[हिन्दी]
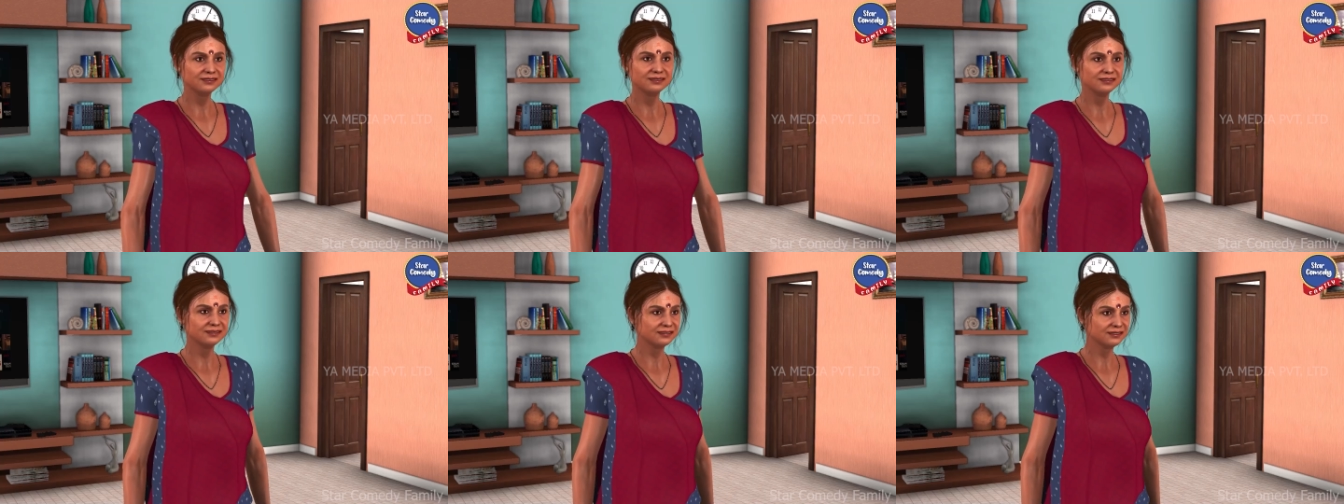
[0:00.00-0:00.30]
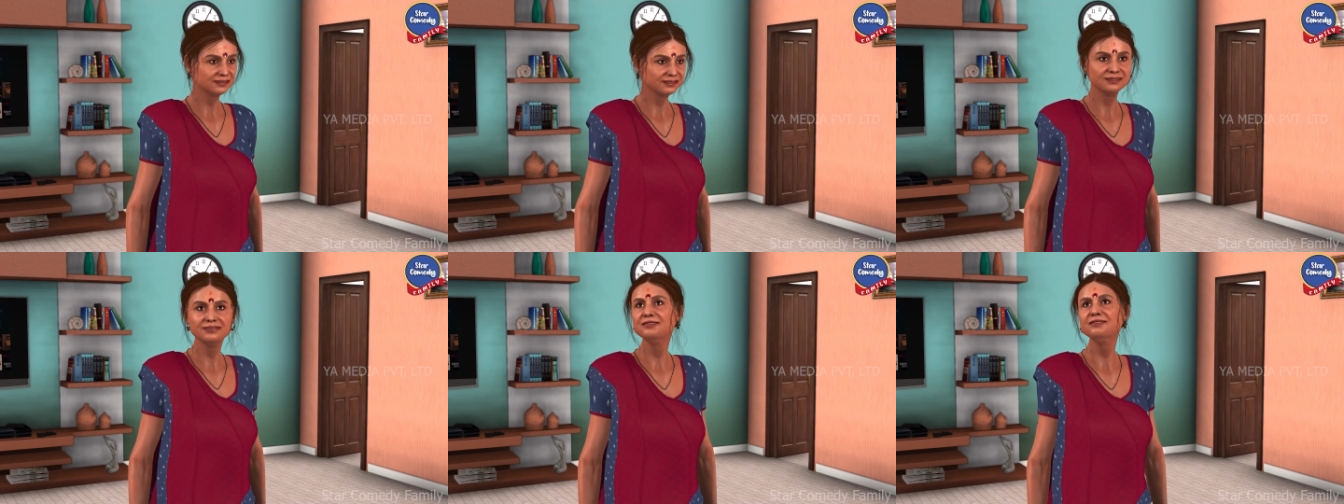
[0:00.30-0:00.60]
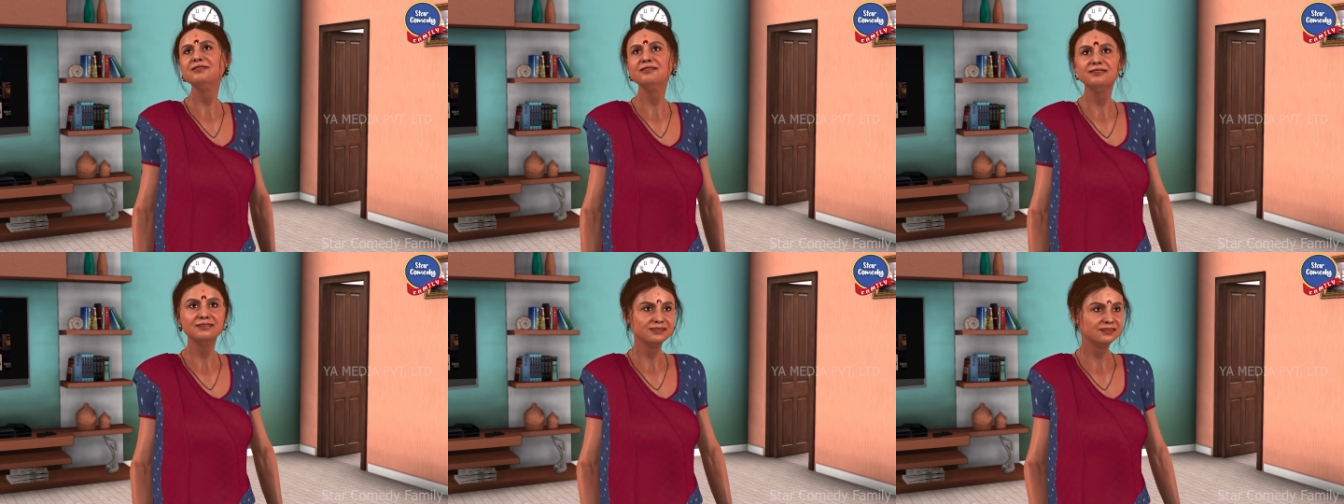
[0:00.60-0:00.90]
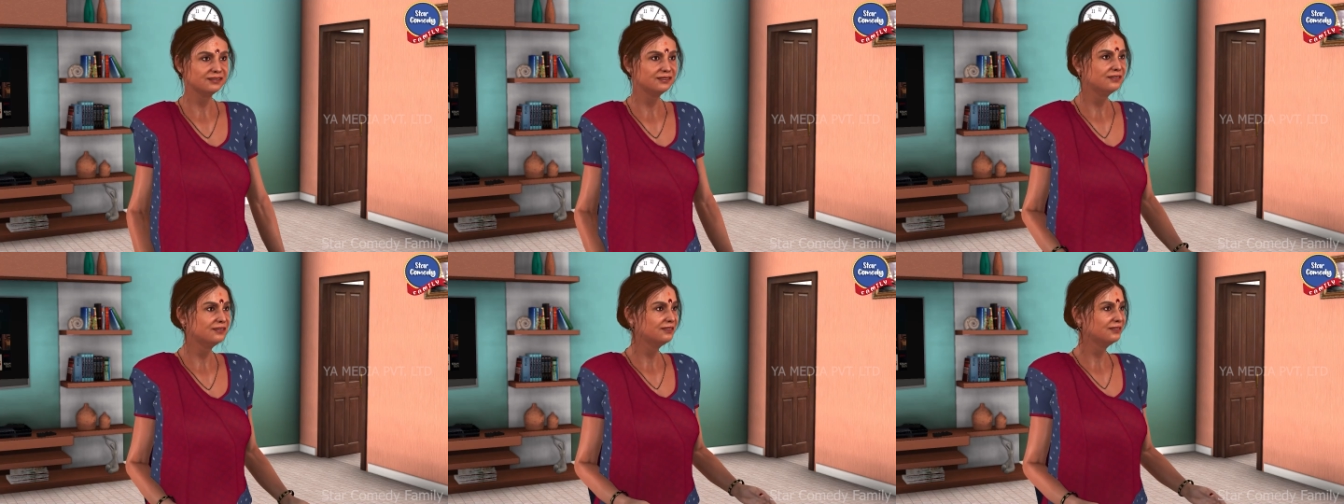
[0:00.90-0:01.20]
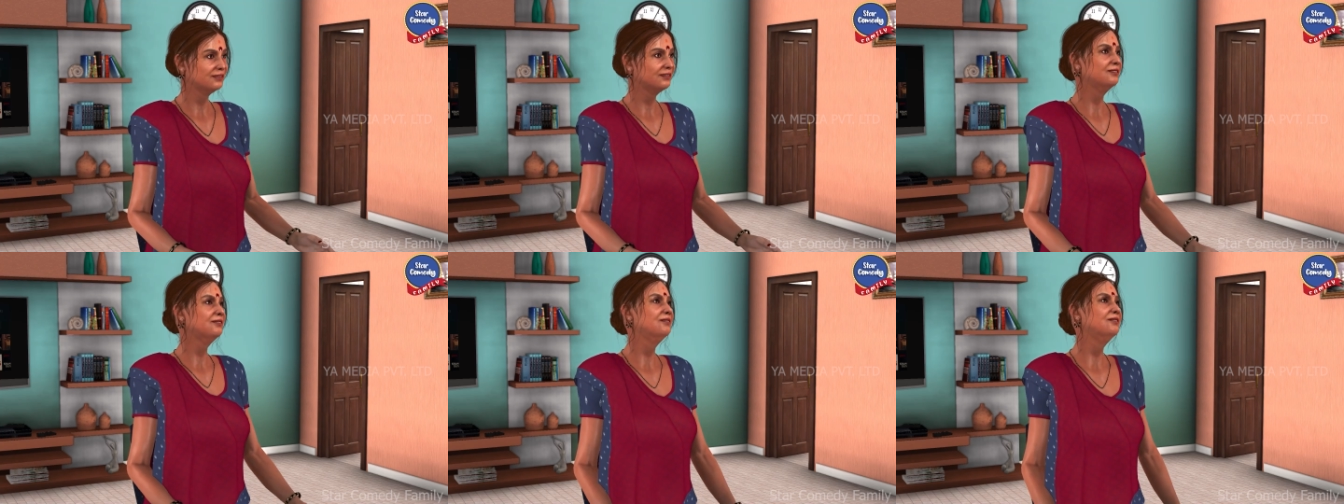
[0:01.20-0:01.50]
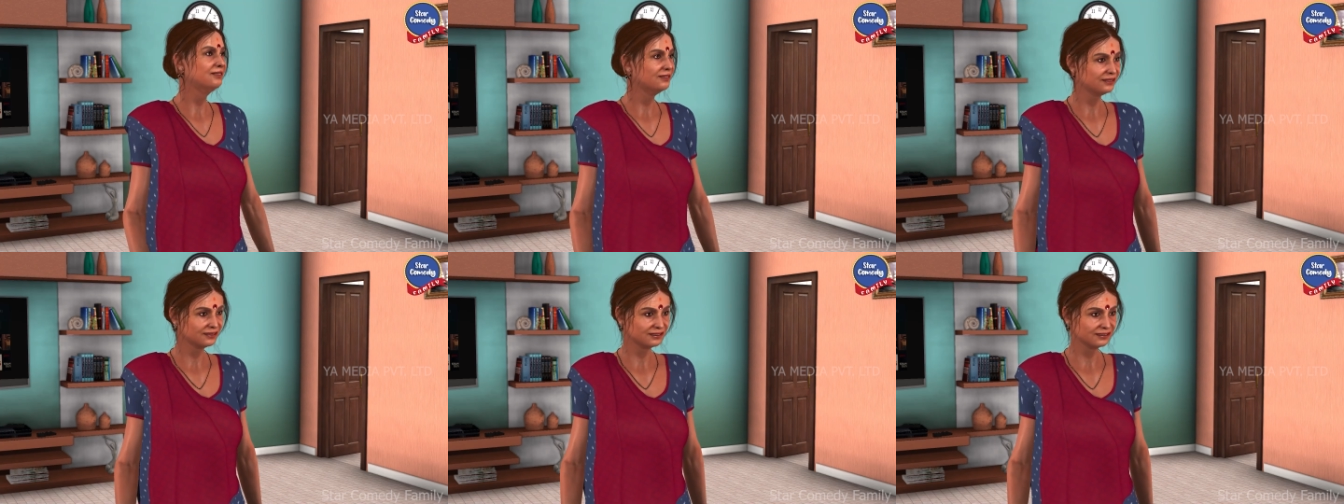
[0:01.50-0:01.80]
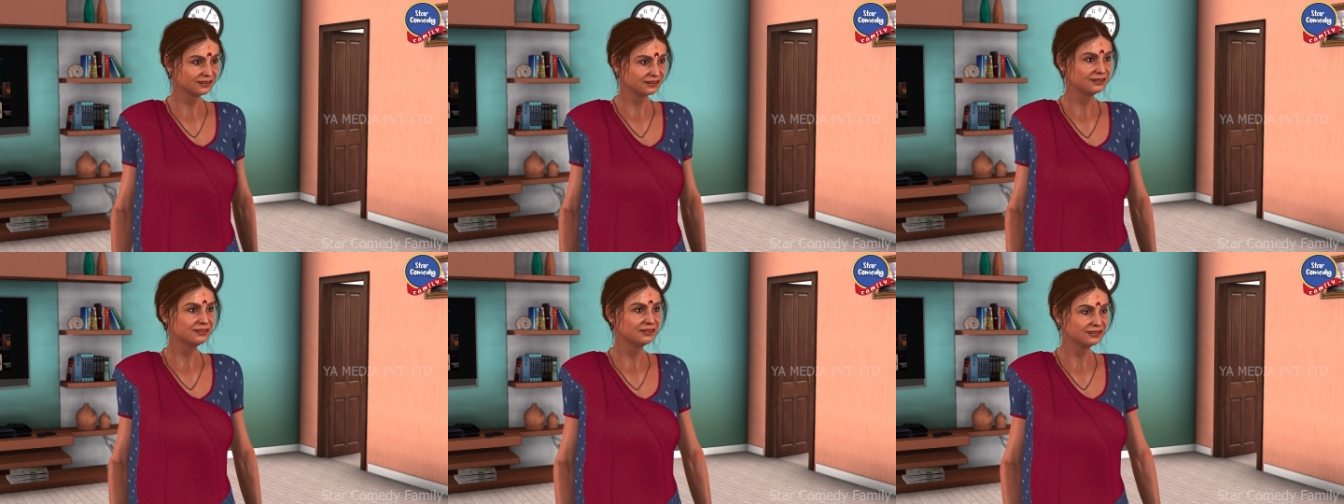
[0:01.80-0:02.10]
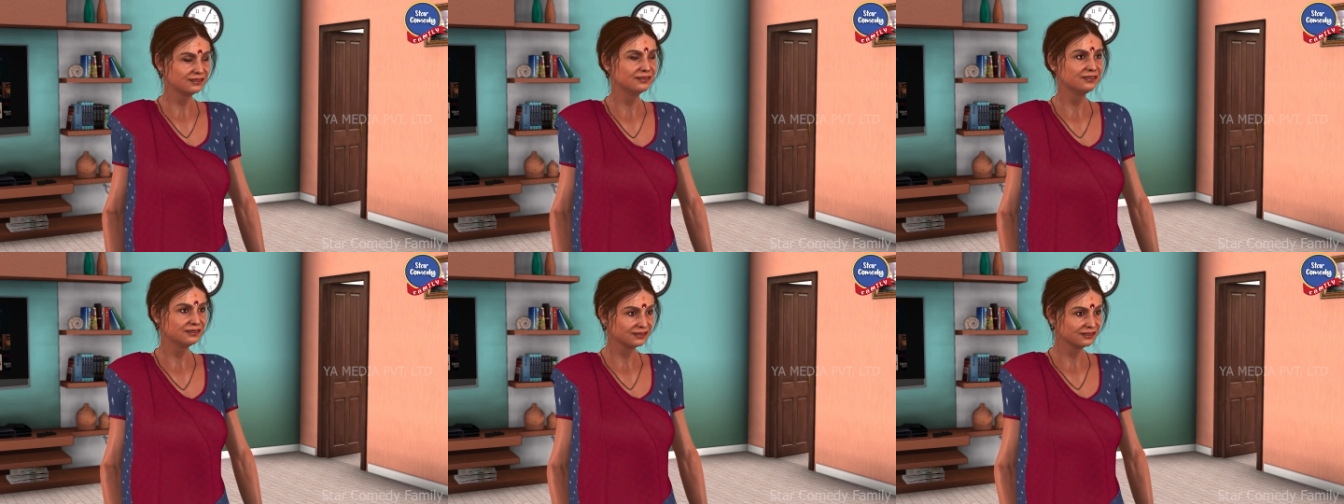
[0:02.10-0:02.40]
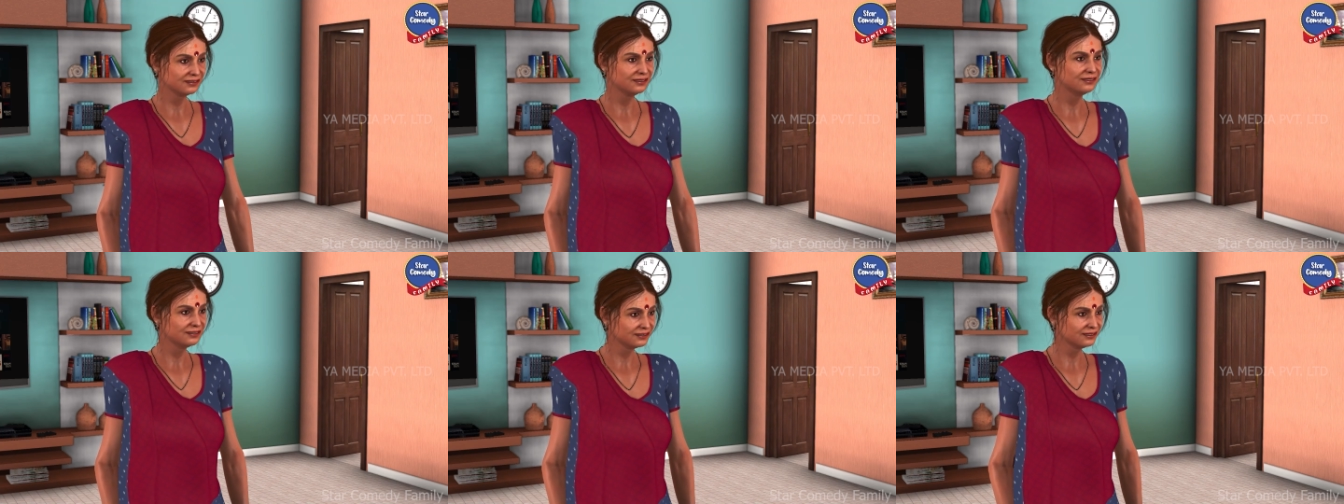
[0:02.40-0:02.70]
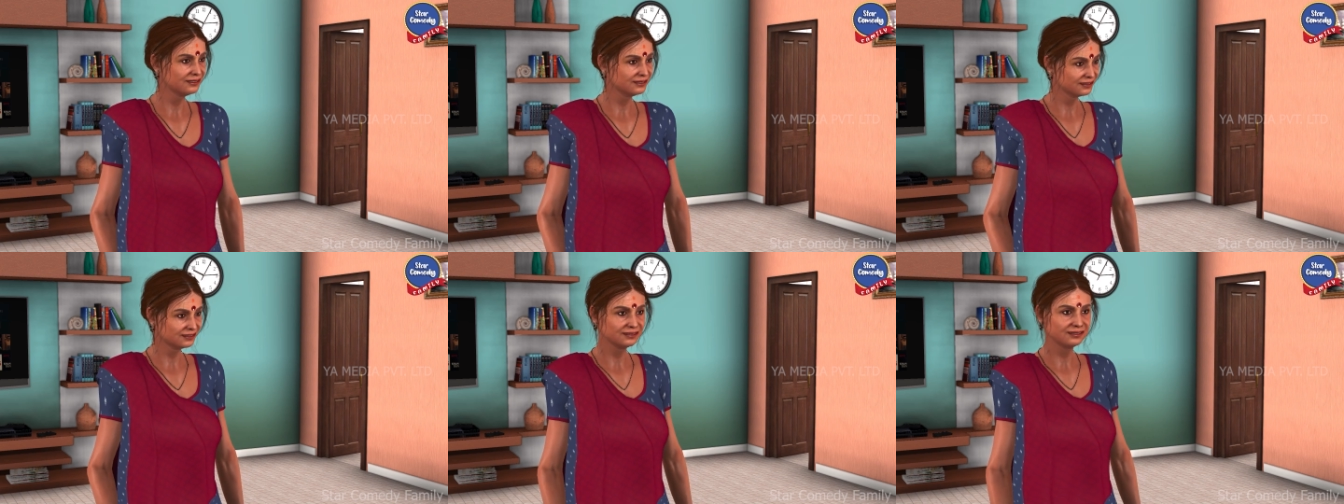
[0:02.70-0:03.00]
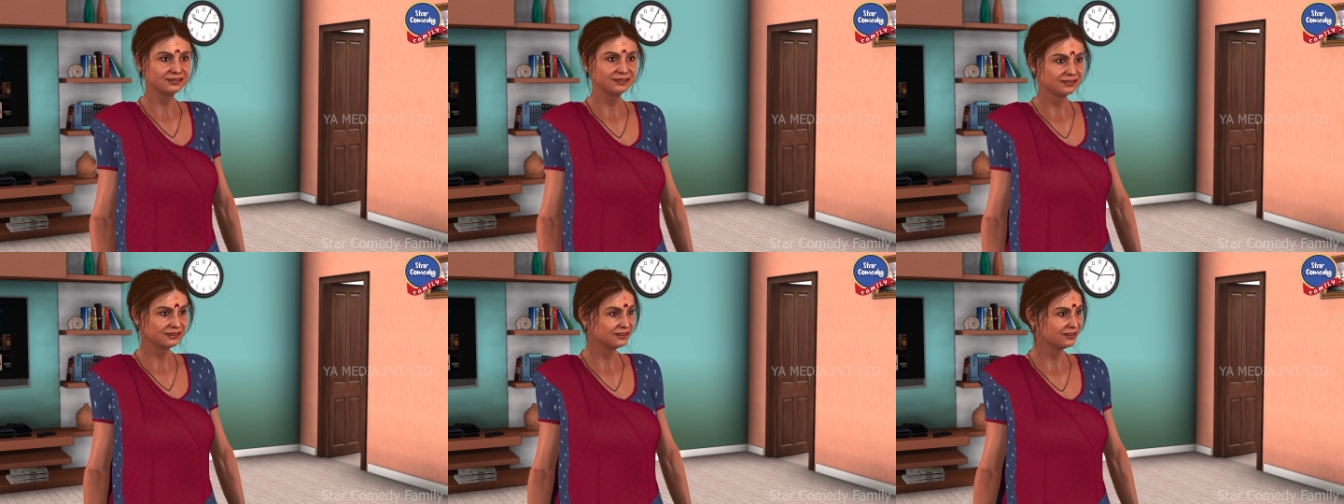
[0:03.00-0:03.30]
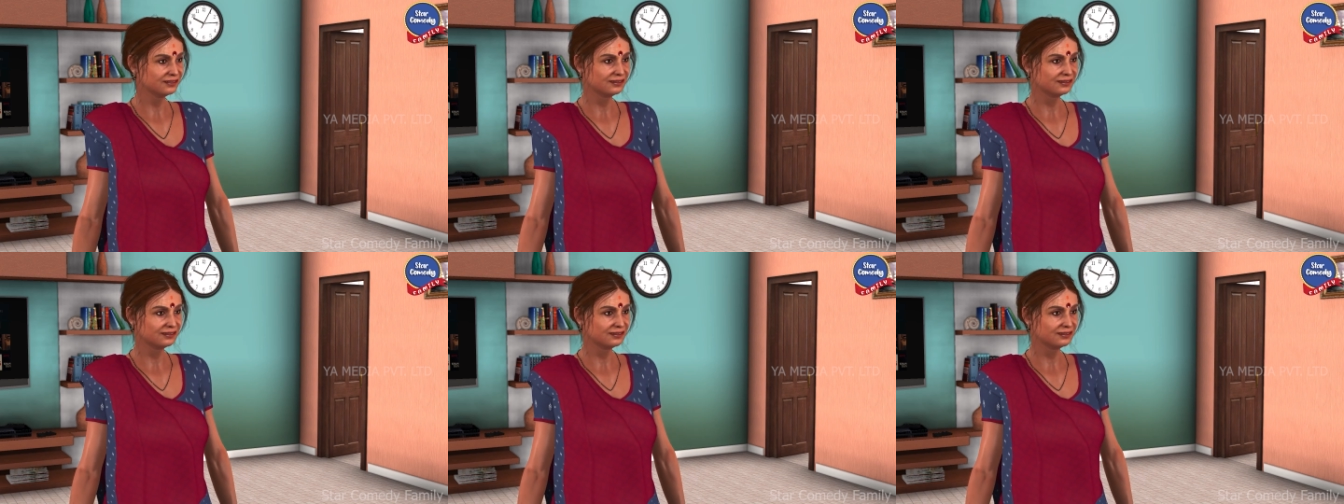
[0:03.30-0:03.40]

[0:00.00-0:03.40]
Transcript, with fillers: अब हमारा रिश्ता दोस्ती से समधनों में बदलेगा